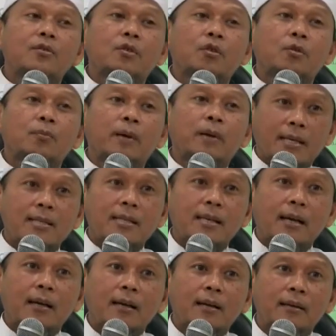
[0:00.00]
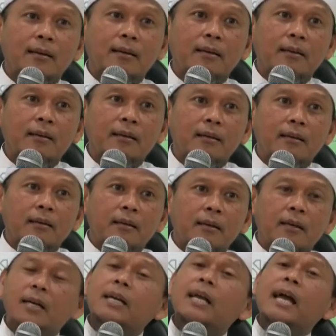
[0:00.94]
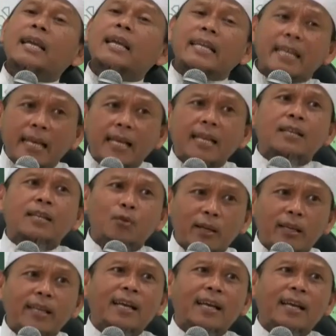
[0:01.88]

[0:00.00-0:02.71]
cukup keras ya. Enggak real itu real